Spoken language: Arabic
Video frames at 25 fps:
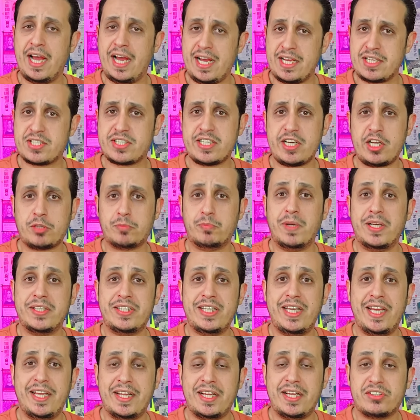هزت
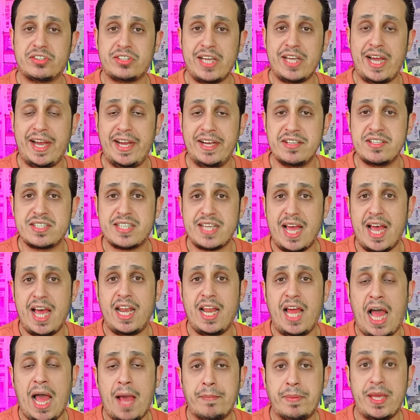مدينة تعز
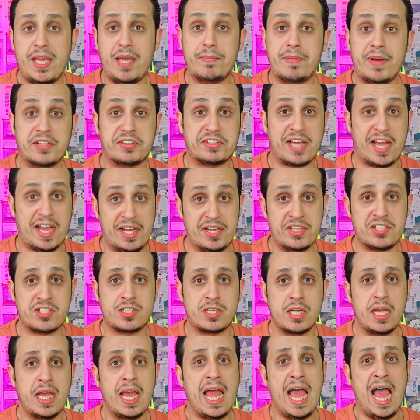الحبيبة
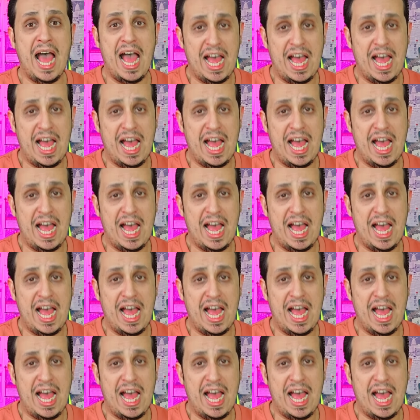تعز